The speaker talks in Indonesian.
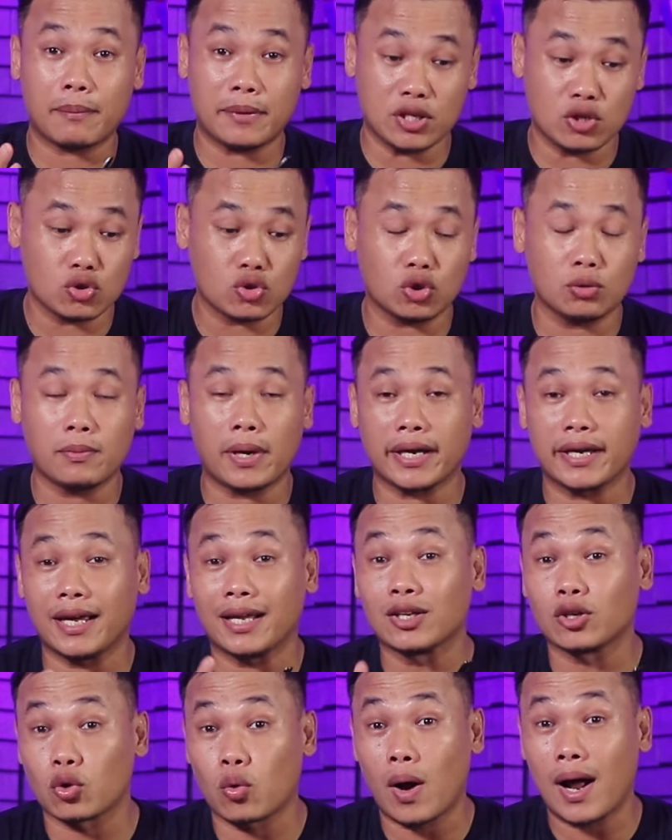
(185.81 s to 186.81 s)
yang menyusun
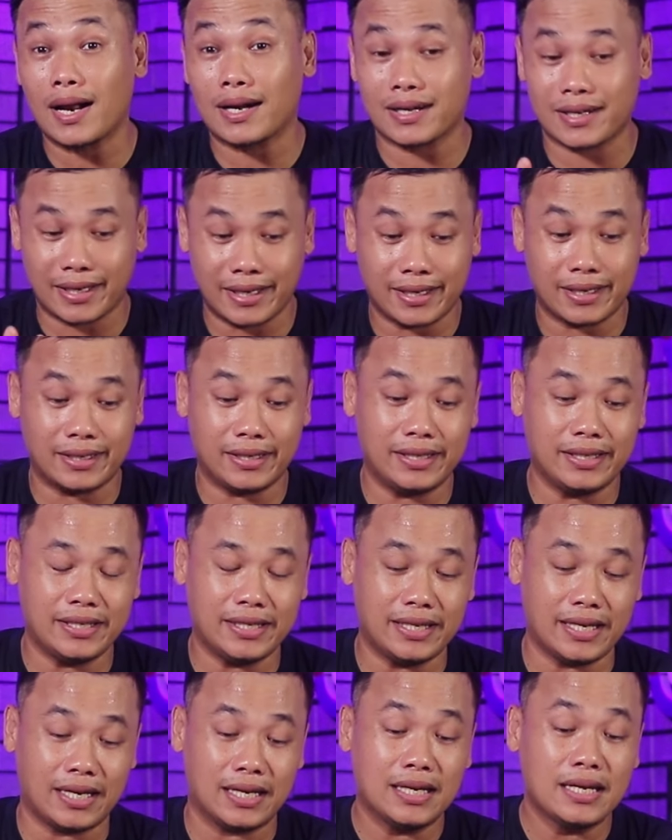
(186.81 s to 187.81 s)
bagian ruar reel
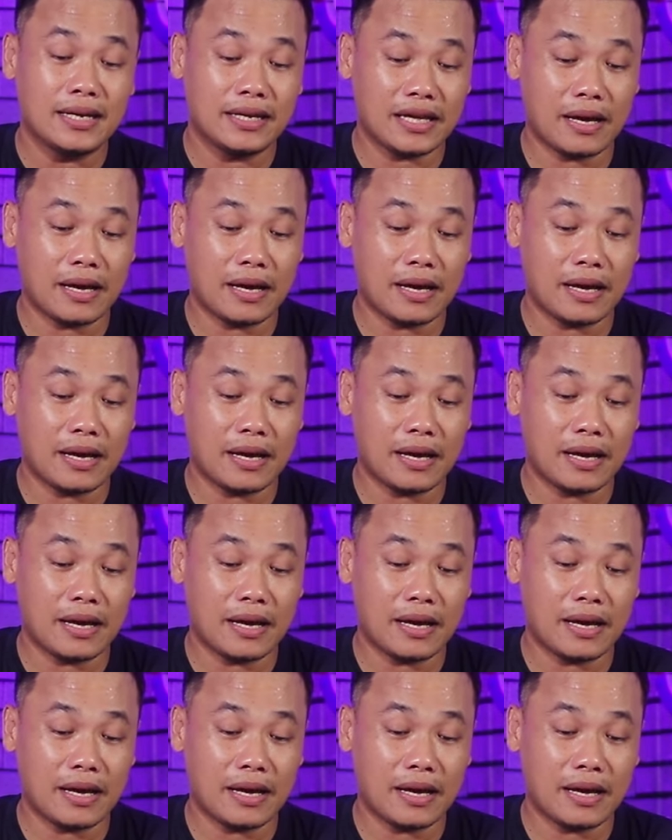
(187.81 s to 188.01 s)
ini ya.